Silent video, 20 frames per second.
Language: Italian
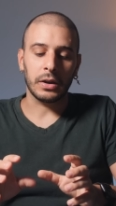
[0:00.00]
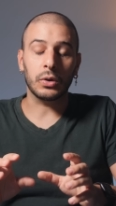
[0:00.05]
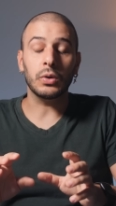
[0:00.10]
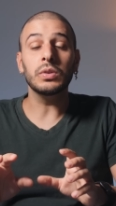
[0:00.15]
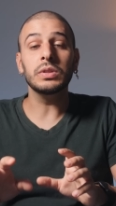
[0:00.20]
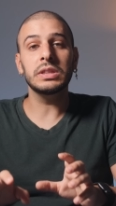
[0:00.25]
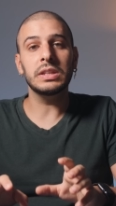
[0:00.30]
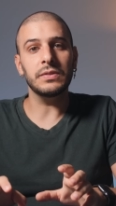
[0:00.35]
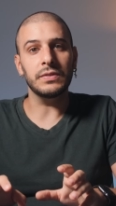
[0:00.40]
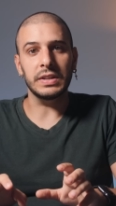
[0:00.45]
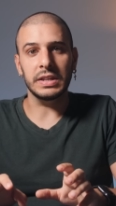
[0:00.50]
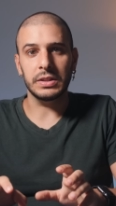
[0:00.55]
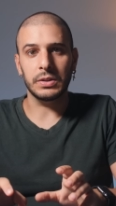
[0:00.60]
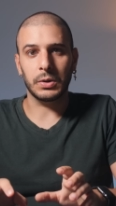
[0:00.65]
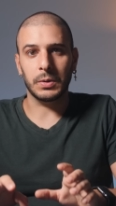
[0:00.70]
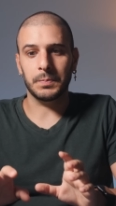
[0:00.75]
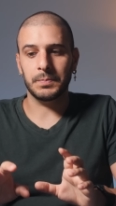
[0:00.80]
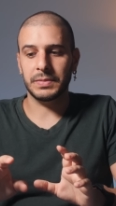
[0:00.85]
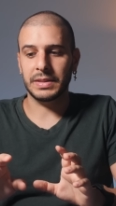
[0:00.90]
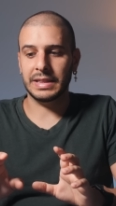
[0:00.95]

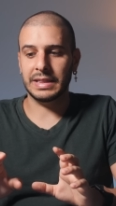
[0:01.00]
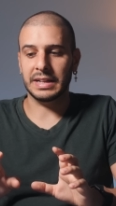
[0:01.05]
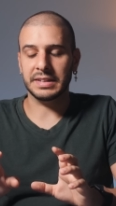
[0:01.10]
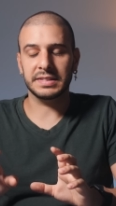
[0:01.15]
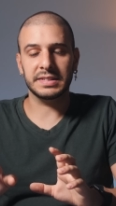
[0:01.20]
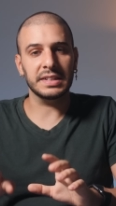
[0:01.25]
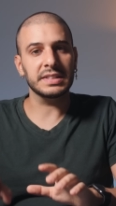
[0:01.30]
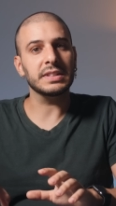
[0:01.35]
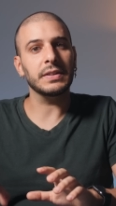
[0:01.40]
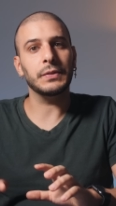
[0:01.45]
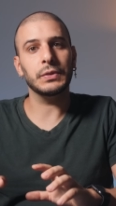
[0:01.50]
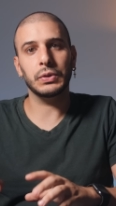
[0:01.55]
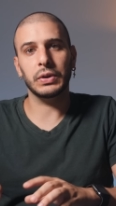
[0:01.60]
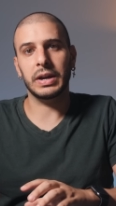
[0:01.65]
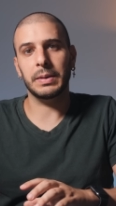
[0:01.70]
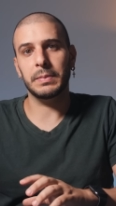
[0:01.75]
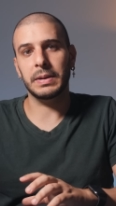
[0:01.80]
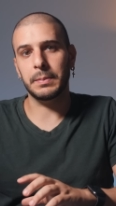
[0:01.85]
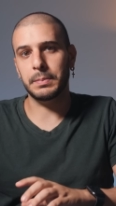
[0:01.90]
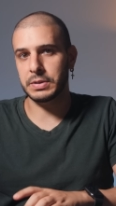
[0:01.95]
condividono la stessa
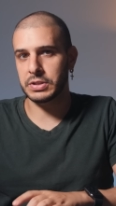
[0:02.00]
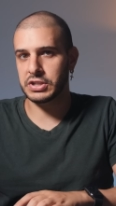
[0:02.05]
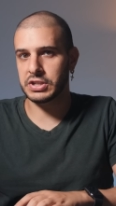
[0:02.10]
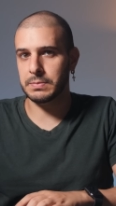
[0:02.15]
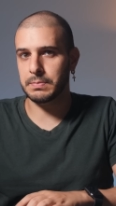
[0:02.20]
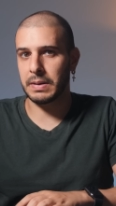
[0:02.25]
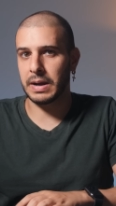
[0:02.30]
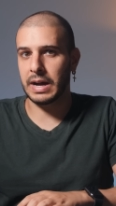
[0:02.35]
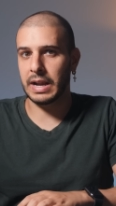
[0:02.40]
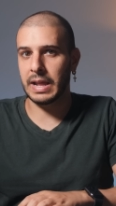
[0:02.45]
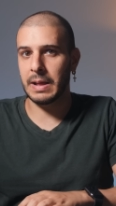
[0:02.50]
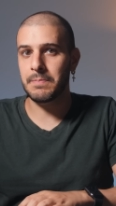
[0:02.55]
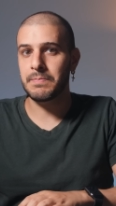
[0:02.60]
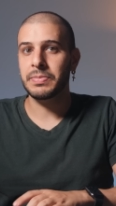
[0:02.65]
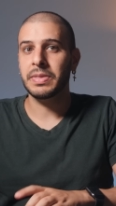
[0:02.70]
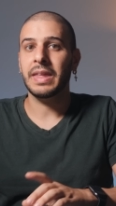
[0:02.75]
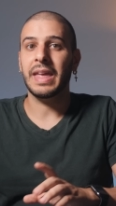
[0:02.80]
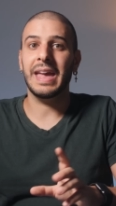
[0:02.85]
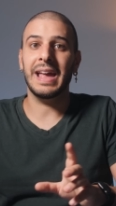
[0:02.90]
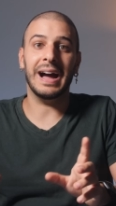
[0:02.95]
fotocamera principale e